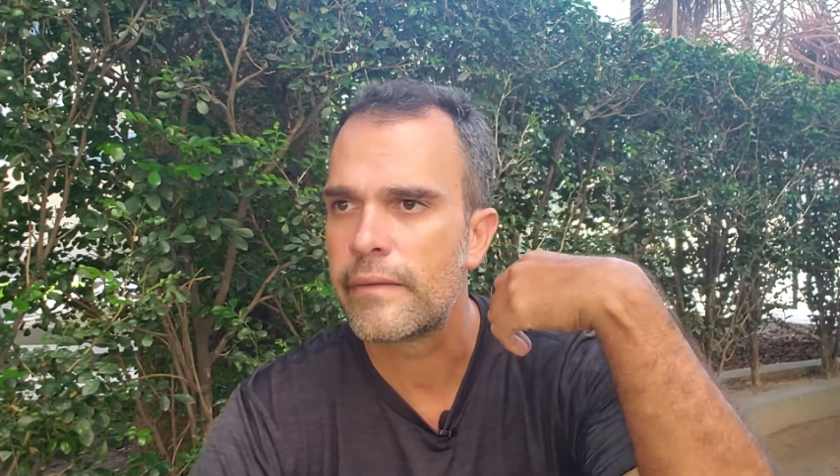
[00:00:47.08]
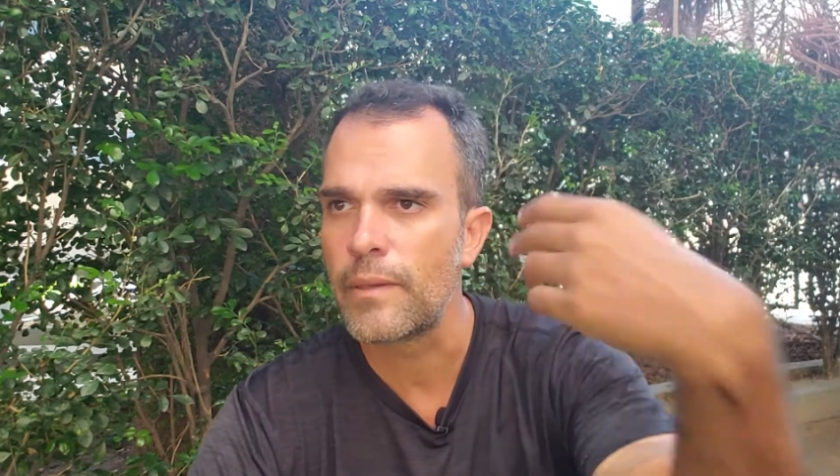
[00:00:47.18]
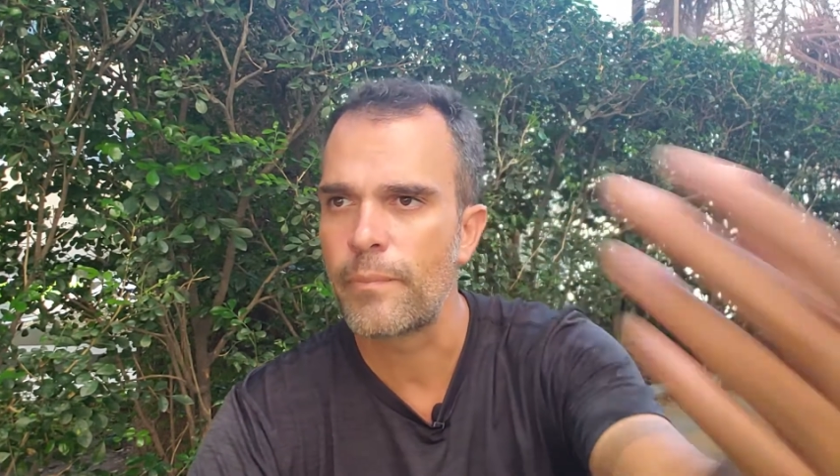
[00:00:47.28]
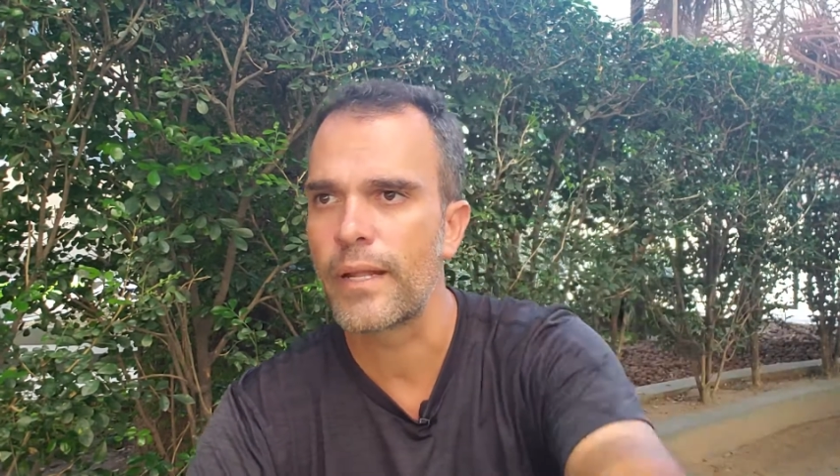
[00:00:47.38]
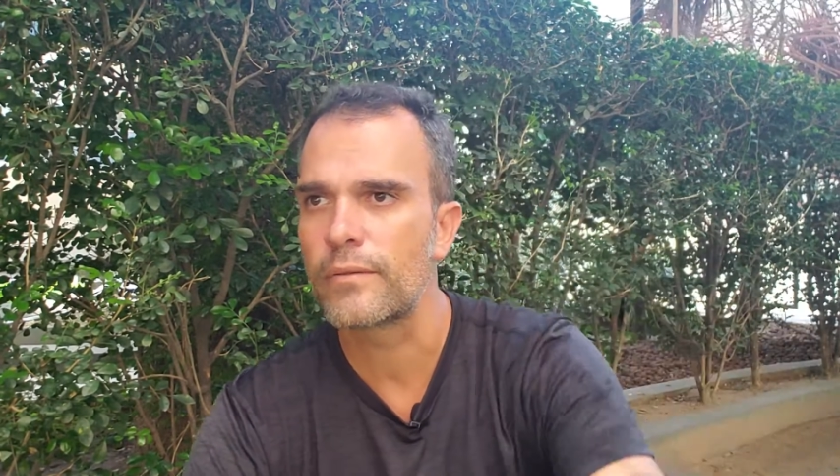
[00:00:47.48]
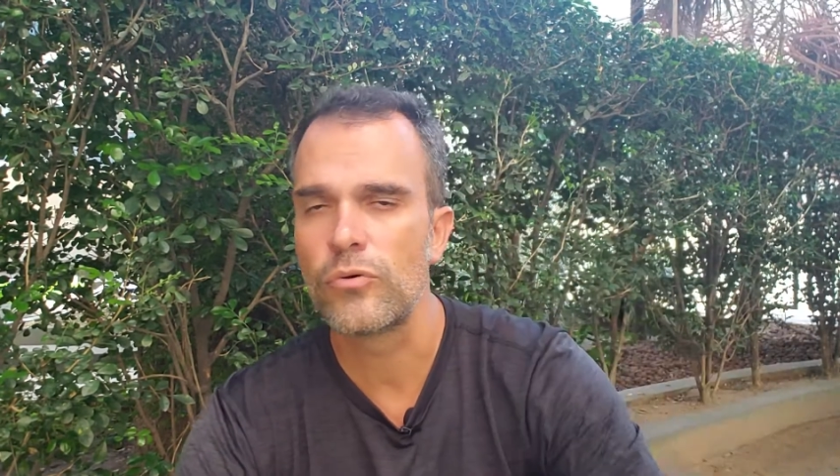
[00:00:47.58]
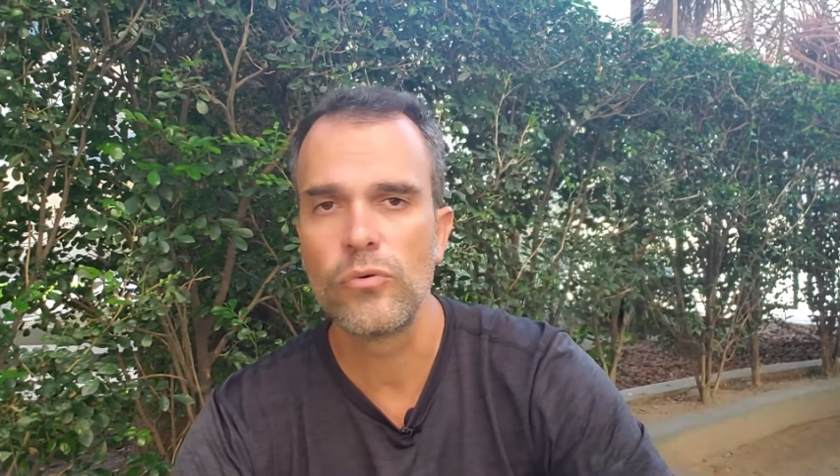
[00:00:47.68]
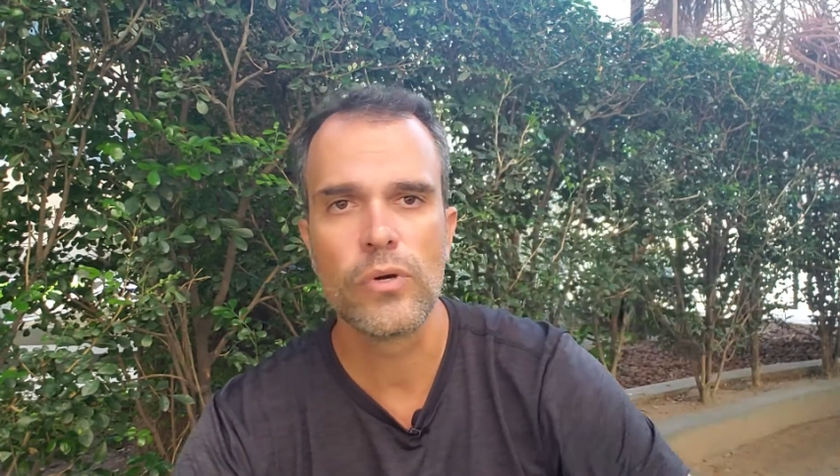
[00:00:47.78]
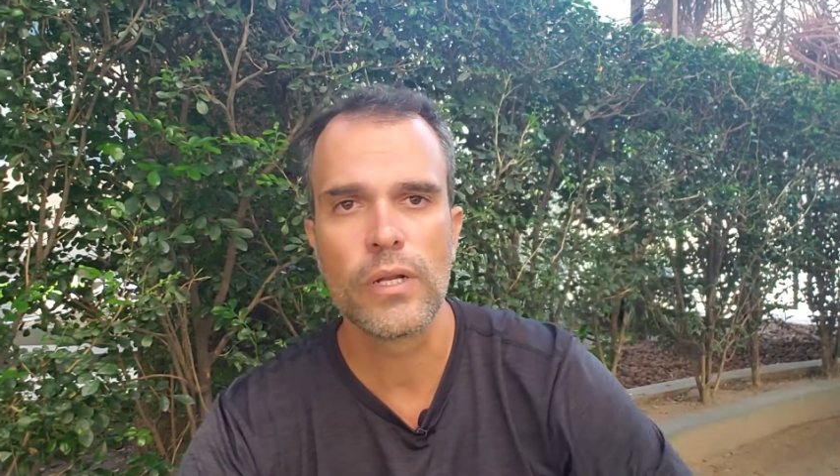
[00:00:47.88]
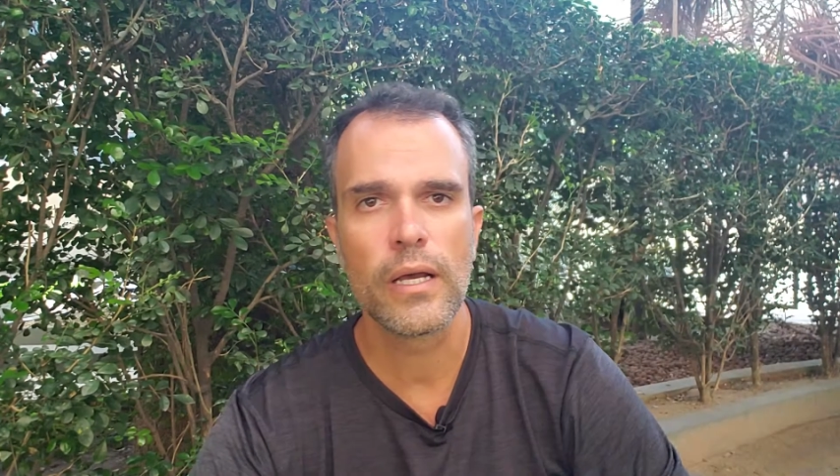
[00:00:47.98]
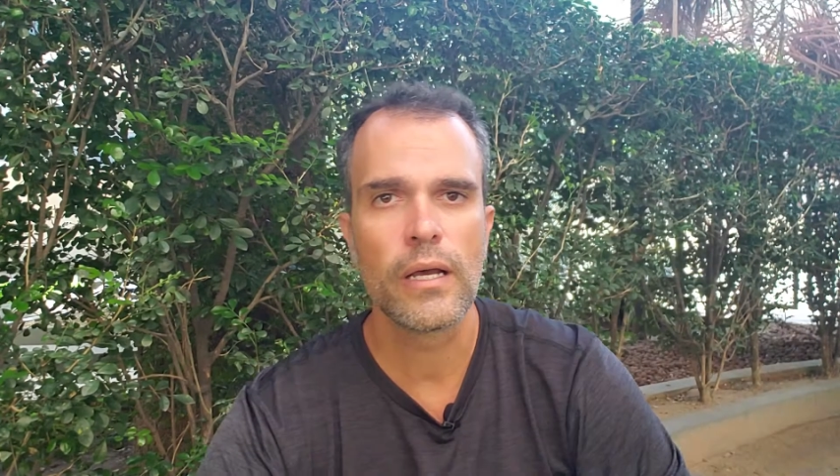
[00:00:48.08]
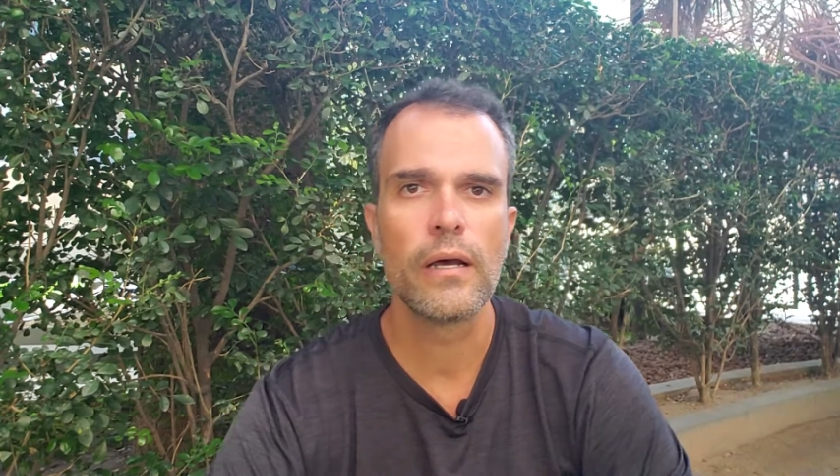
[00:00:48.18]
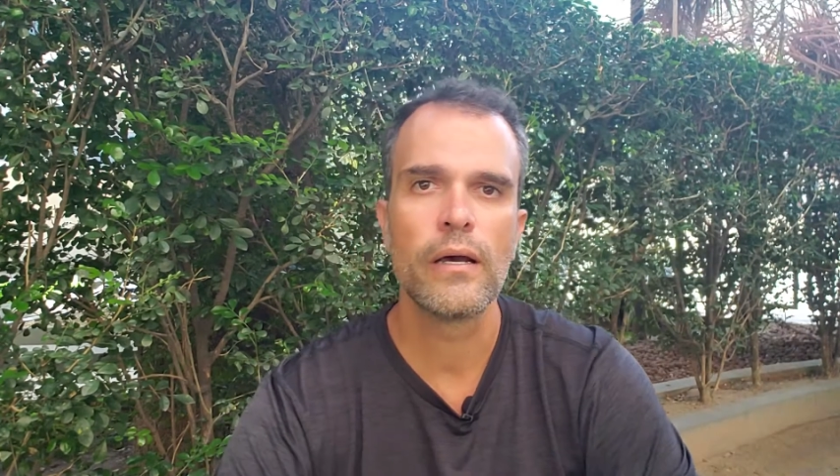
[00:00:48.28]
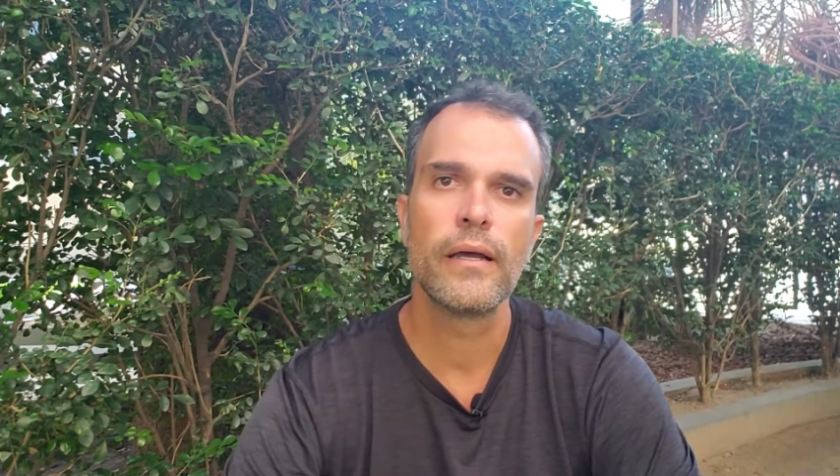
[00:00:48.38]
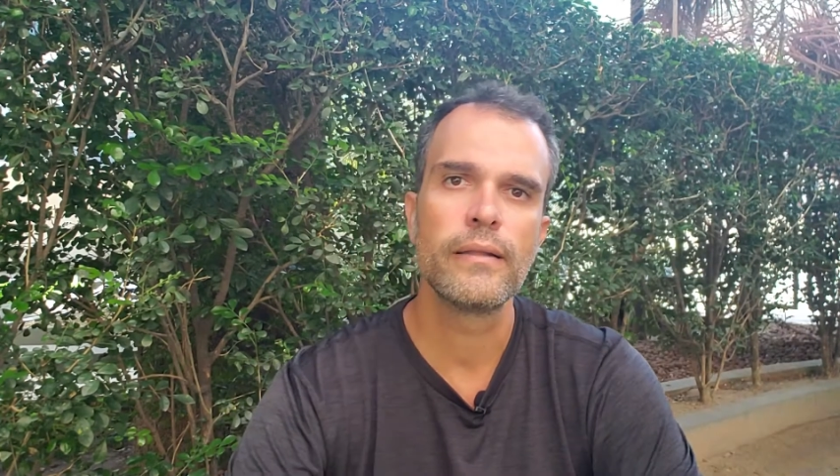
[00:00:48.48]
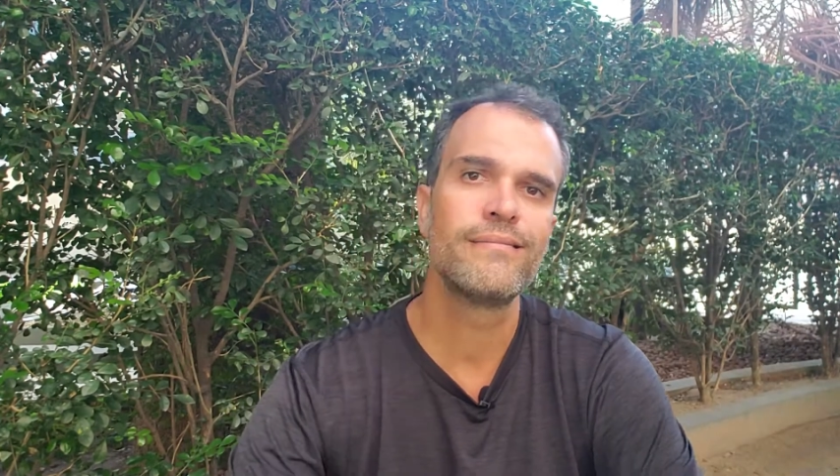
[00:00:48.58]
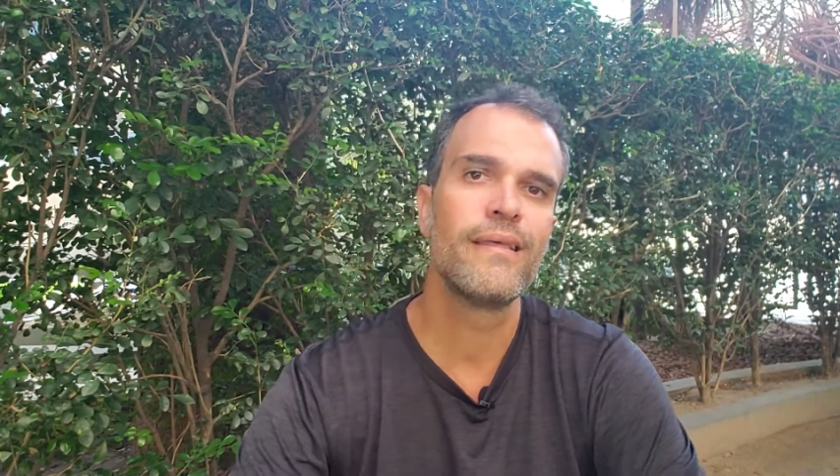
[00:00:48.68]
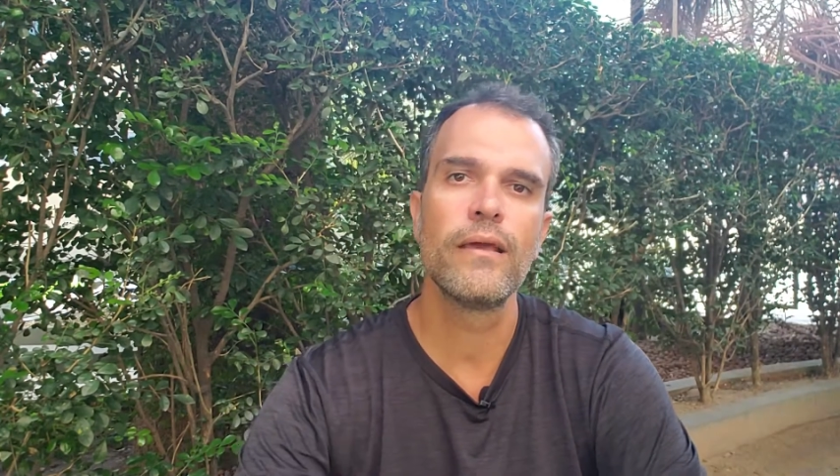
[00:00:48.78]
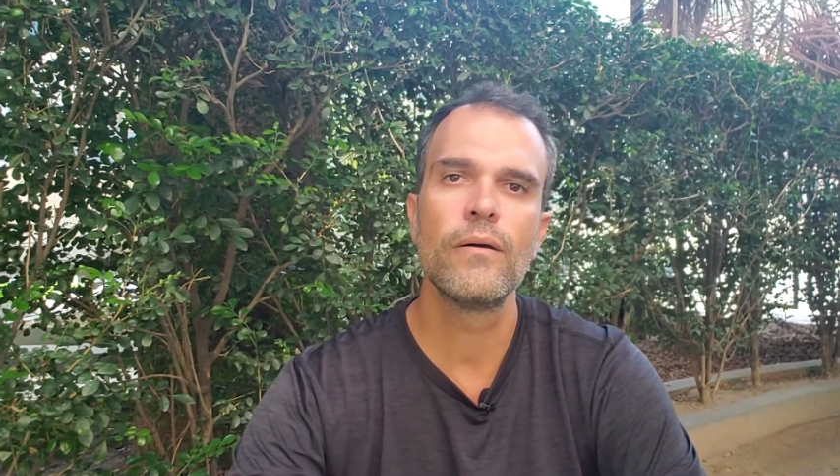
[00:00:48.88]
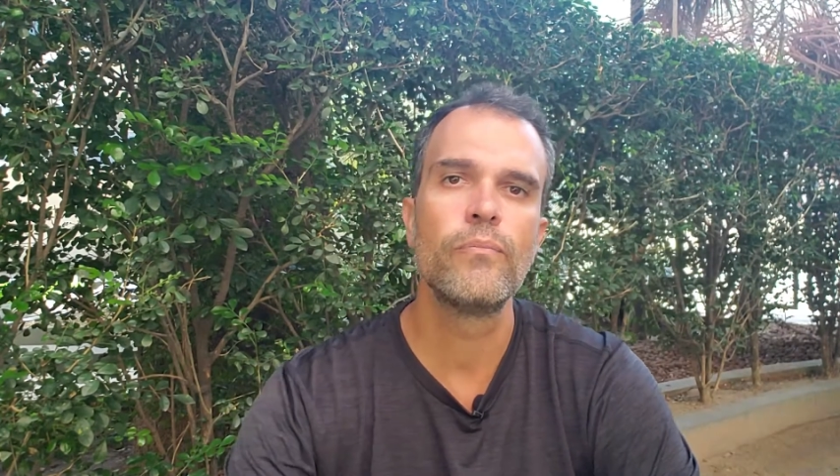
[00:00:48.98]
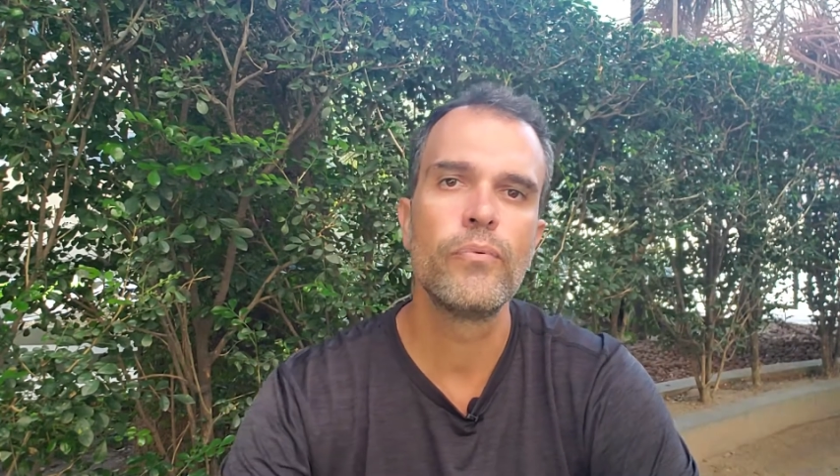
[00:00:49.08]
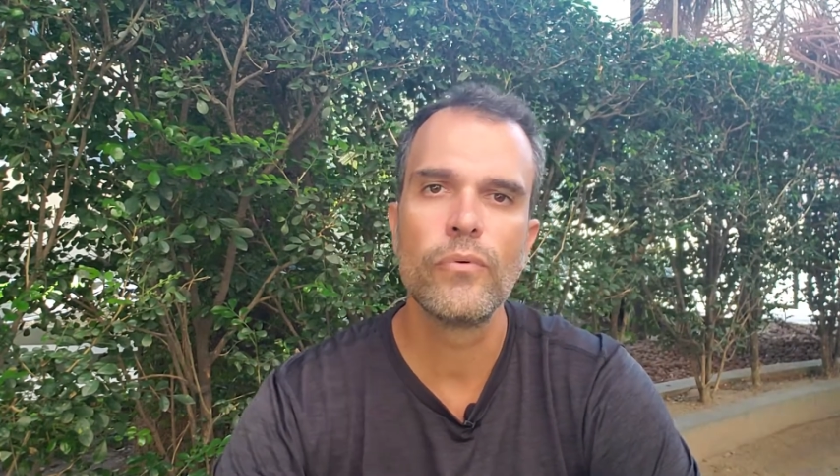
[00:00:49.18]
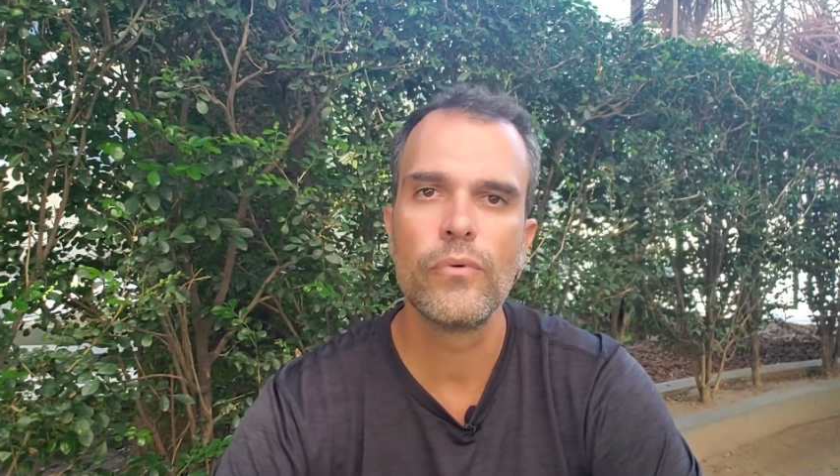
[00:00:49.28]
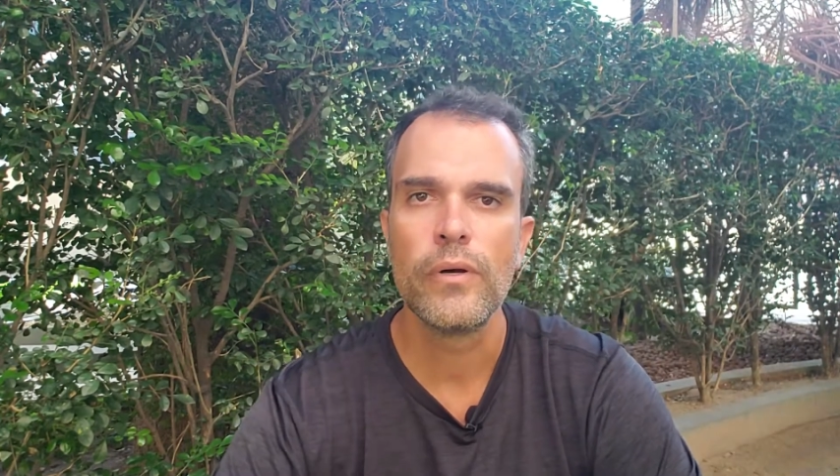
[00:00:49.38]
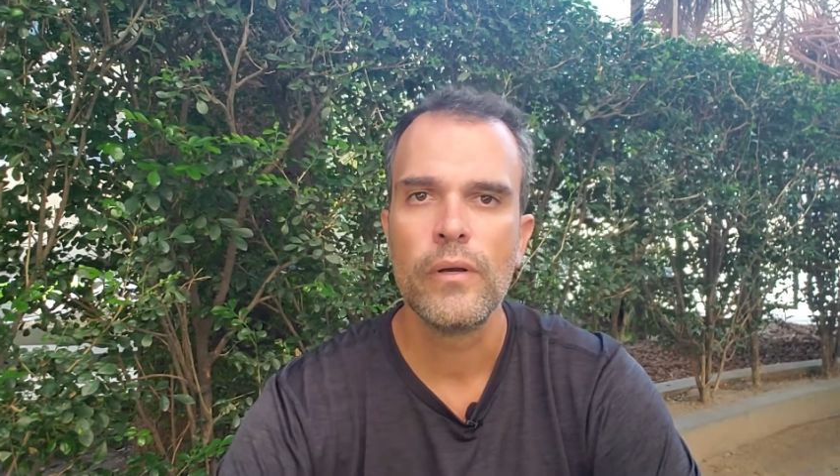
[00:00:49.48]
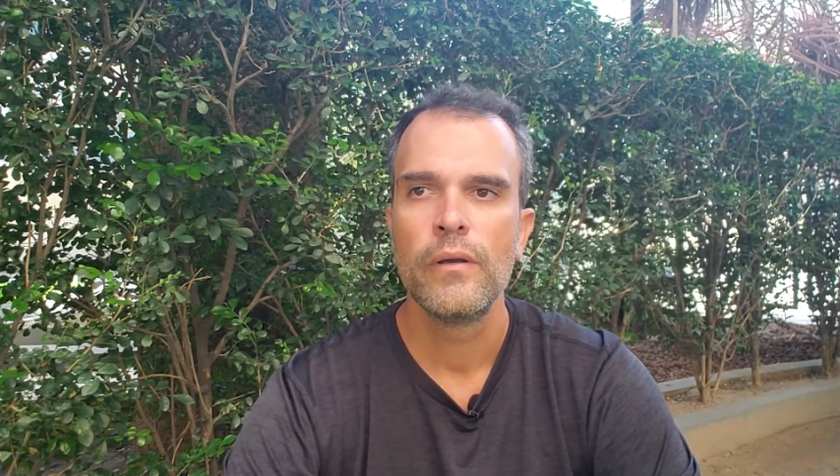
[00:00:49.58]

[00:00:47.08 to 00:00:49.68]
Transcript: temperatura, tempo,